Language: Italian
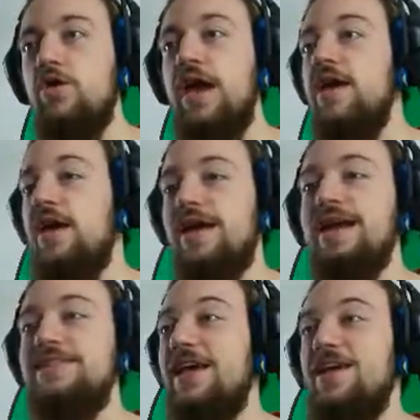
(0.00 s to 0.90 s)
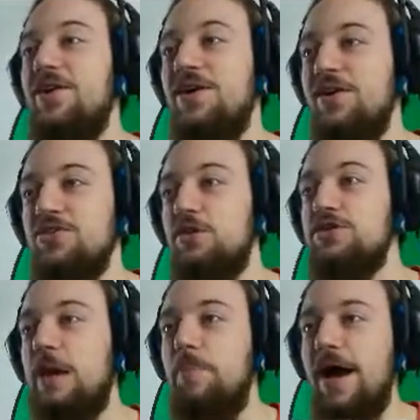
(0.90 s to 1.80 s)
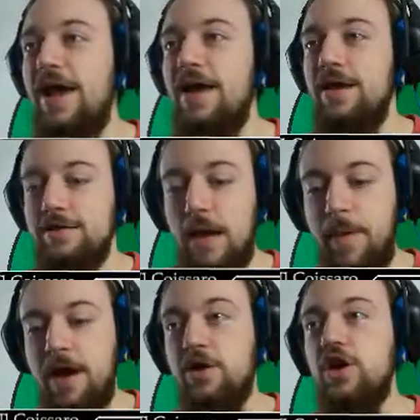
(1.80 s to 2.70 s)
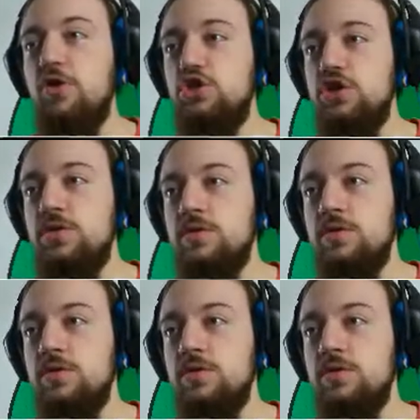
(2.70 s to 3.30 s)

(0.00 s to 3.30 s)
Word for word: ok, ragazzi! Deve scappare! Scappa! Crouch!